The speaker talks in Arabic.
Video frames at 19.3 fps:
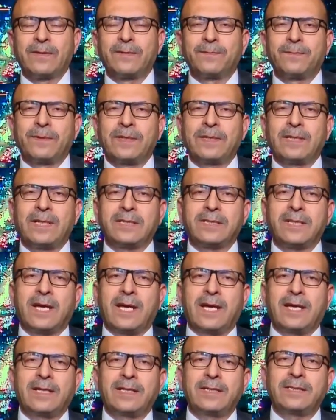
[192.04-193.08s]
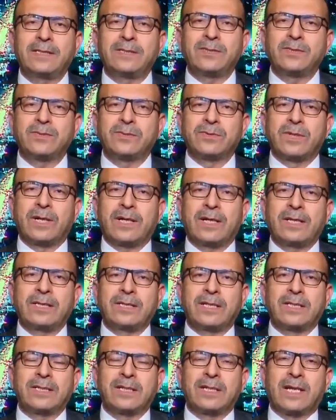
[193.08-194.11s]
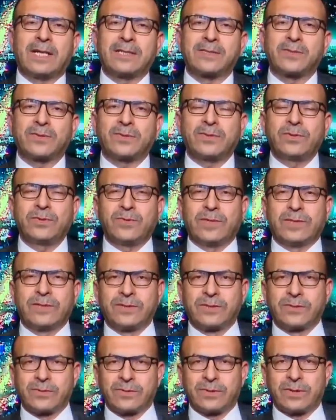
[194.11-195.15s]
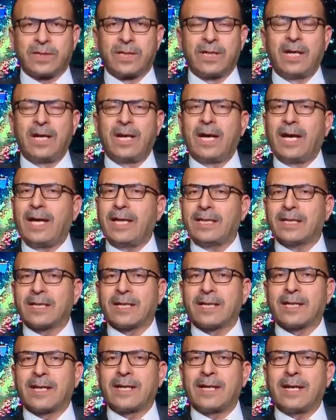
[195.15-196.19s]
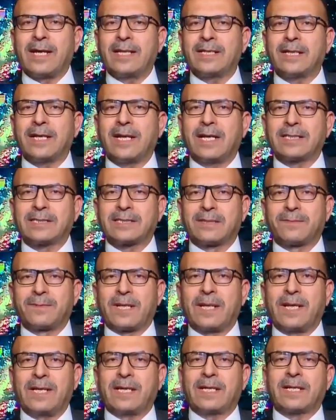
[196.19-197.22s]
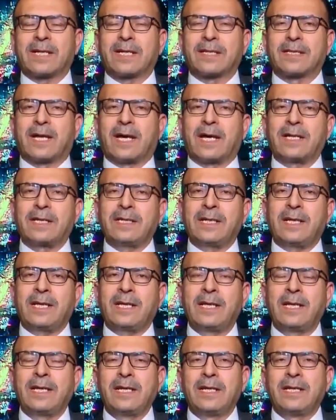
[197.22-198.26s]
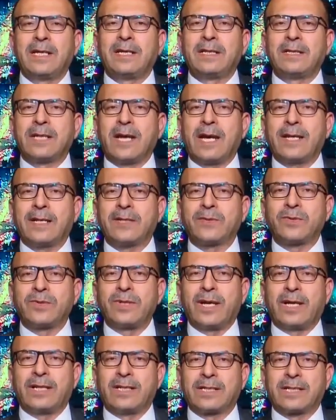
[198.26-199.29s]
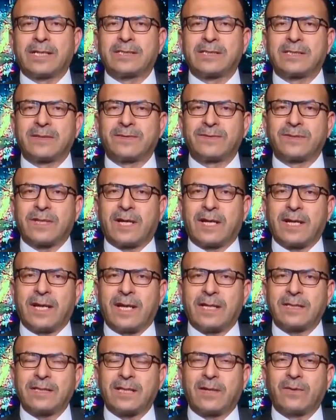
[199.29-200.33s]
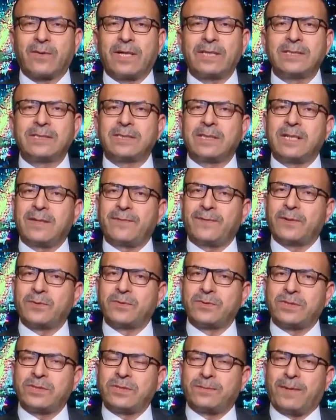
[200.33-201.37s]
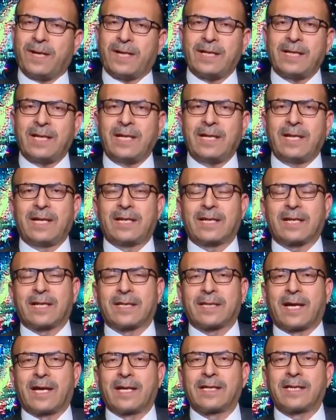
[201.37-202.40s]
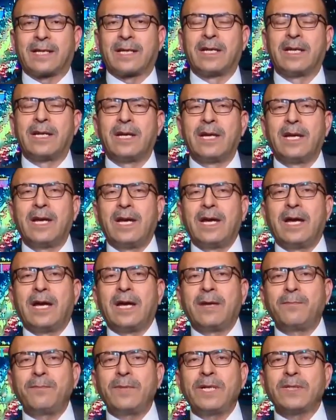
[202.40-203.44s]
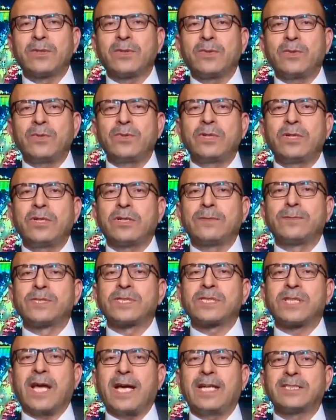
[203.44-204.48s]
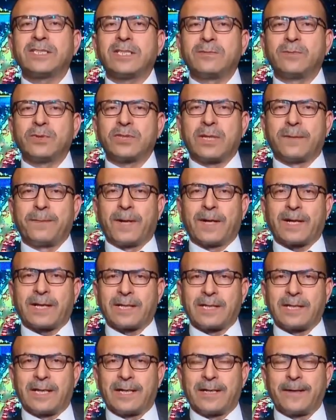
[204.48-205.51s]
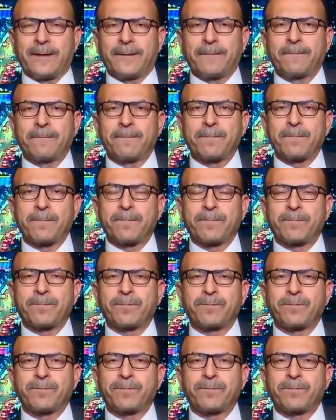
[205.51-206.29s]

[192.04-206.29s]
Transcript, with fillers: بالنتائج وأدت إلى صعود ونزول هذه قرارات خاصة بالهيئة القضائية إن كانت هنالك استفسارات أو أسئلة فتجيب عليها طيب الهيئة القضائية زين دكتور أنا يعني اللي أفهم اللي المتبقية زين أنا اللي